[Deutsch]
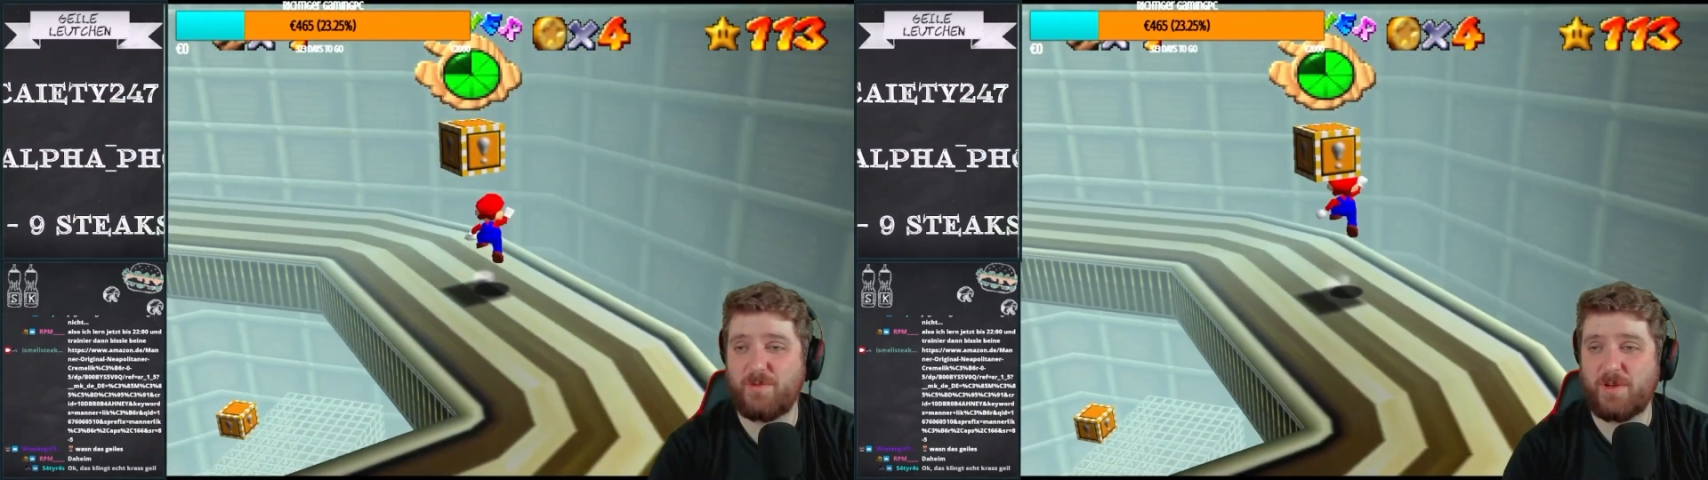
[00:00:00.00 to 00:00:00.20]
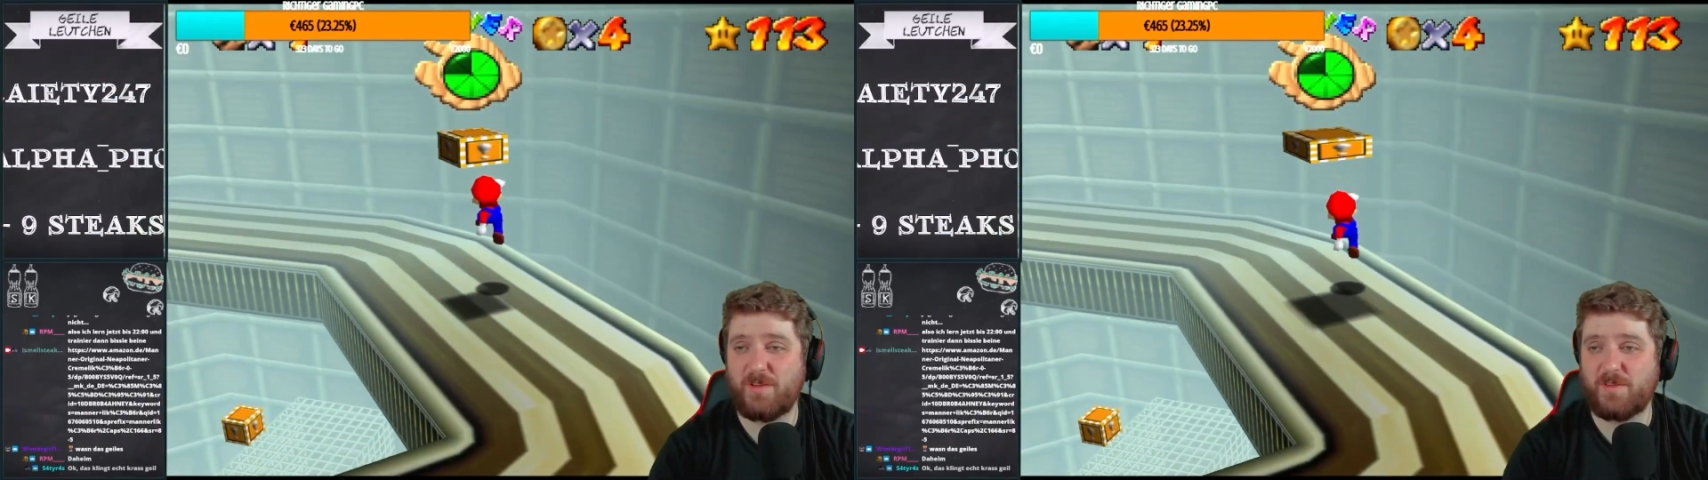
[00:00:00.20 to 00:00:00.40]

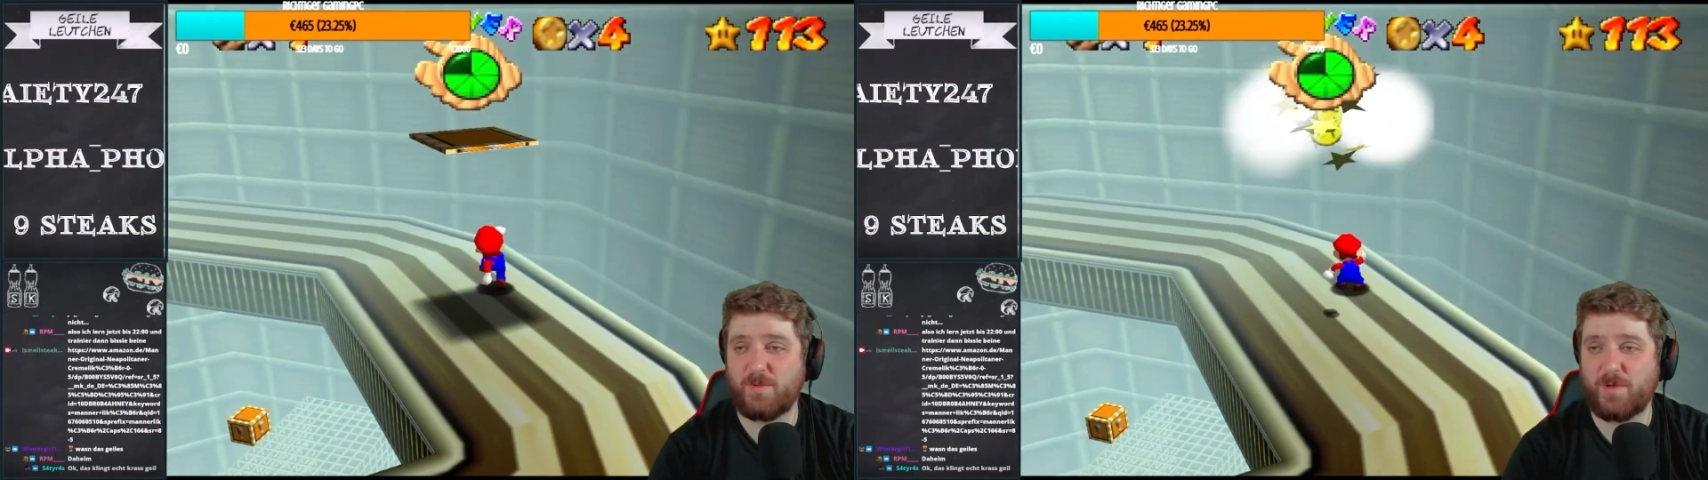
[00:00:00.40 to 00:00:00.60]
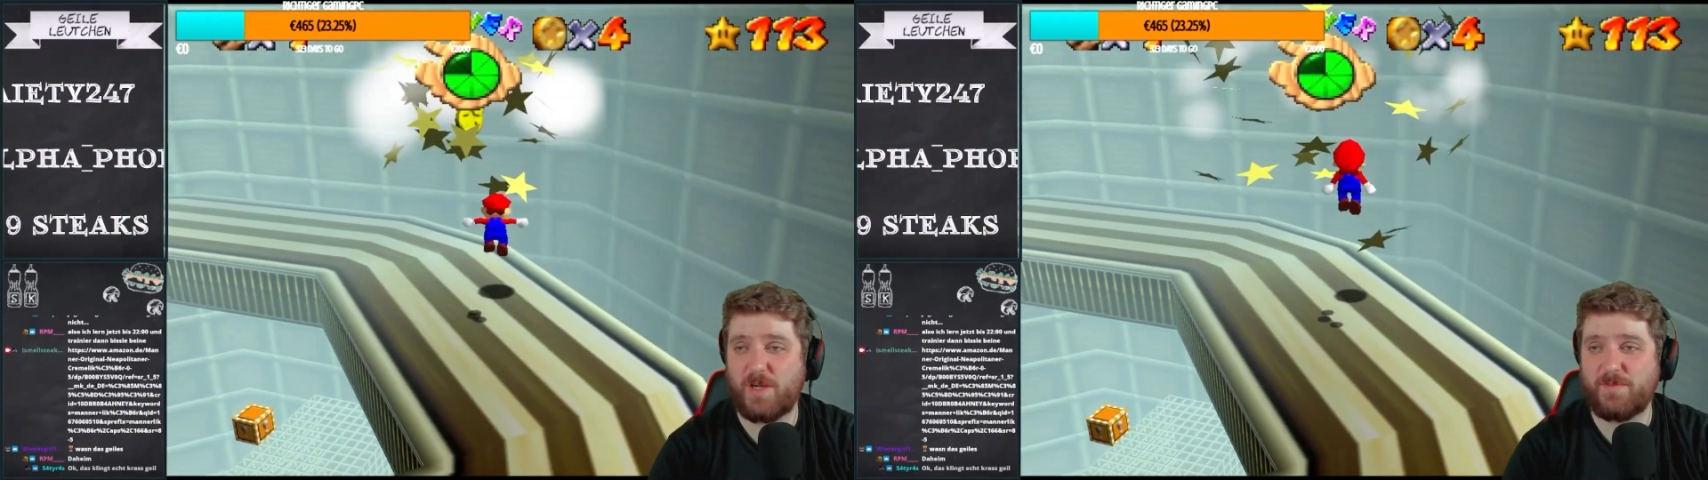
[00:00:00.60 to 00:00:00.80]
wirklich
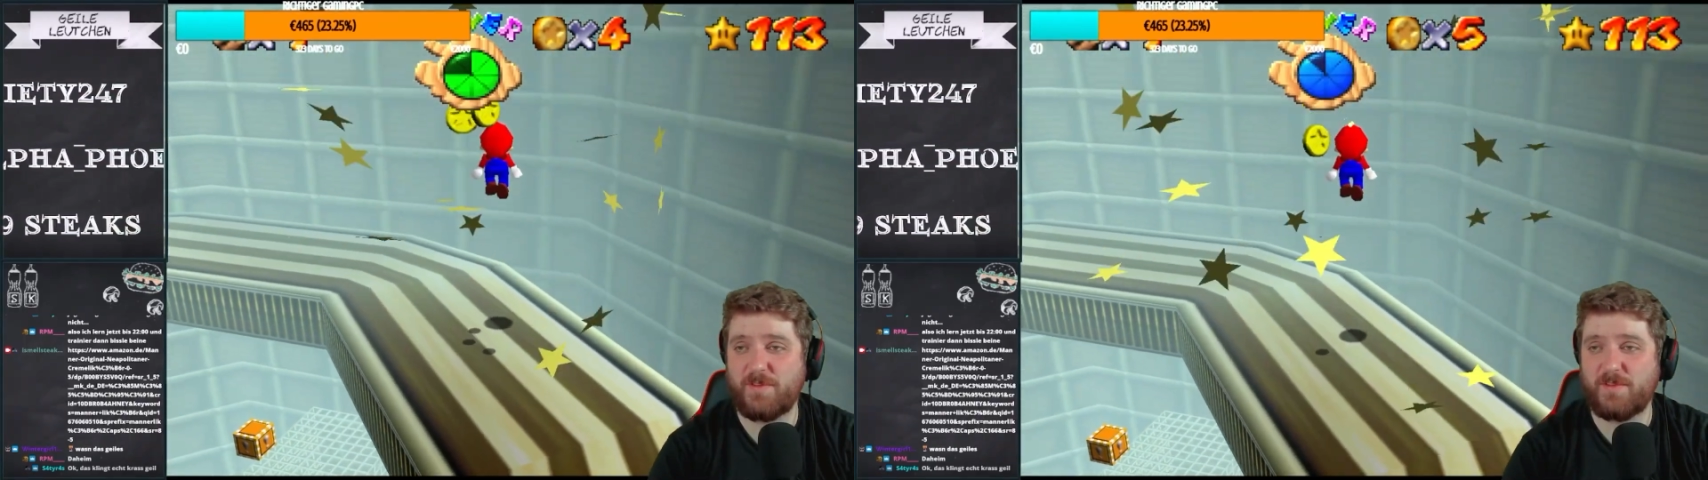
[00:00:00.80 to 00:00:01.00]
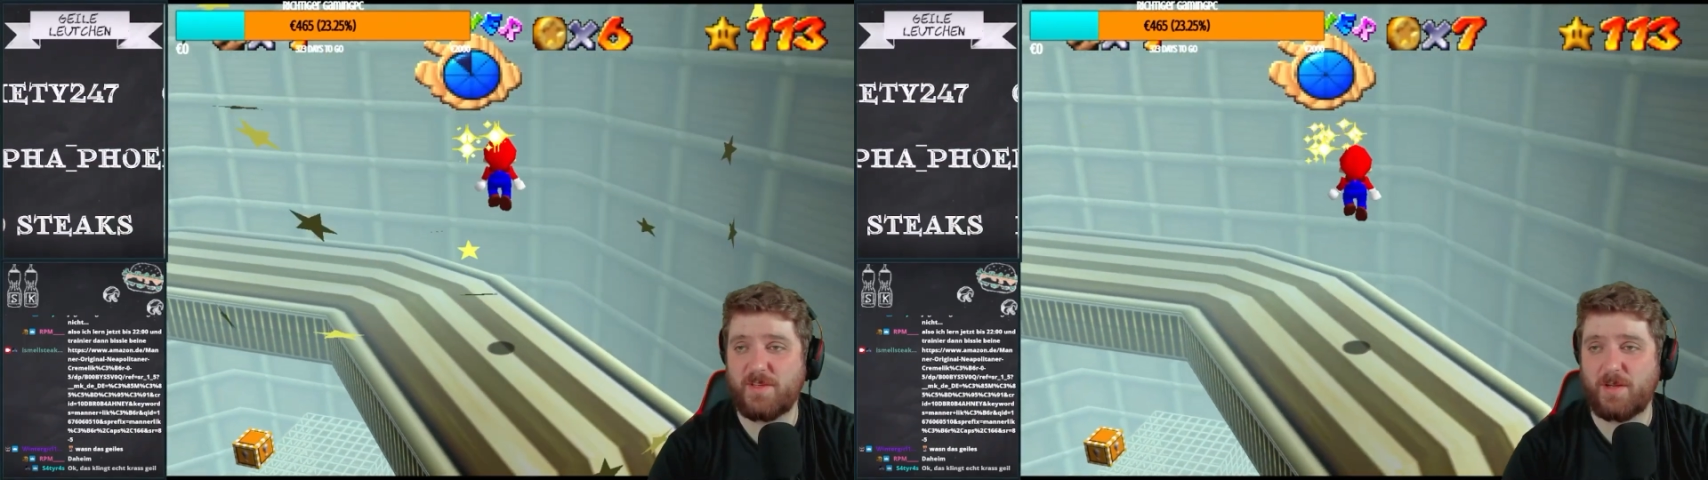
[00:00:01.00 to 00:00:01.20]
so geil, wie
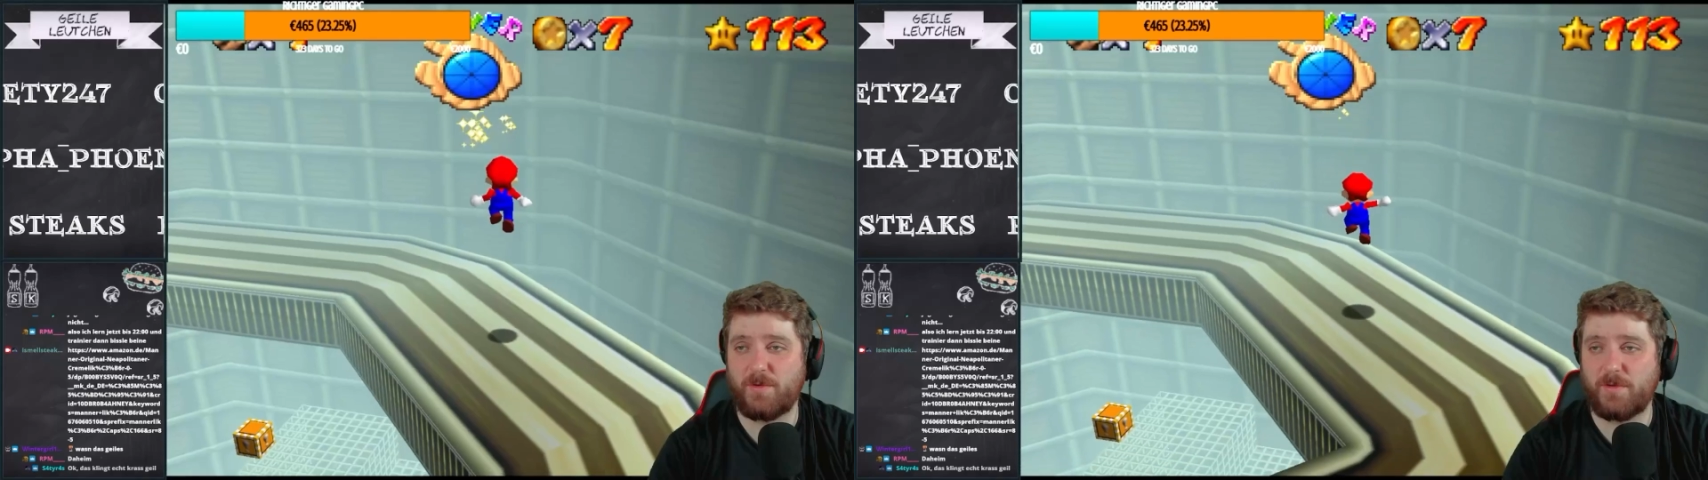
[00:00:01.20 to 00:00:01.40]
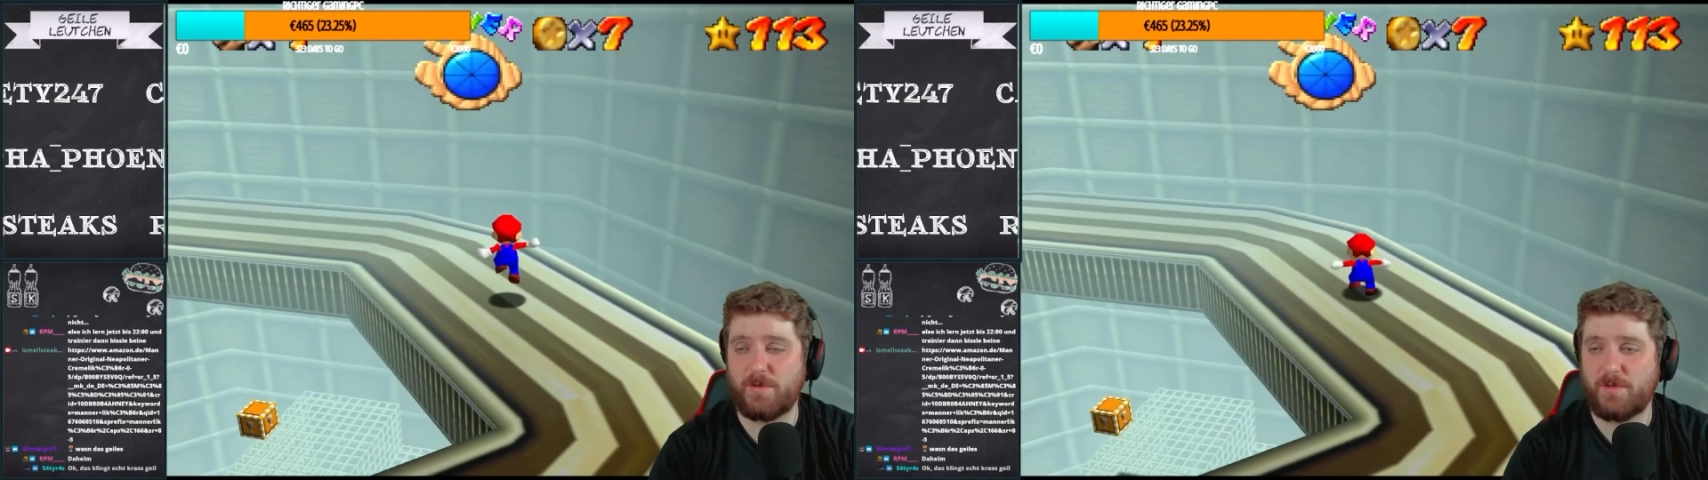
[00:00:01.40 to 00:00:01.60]
es sich anhört.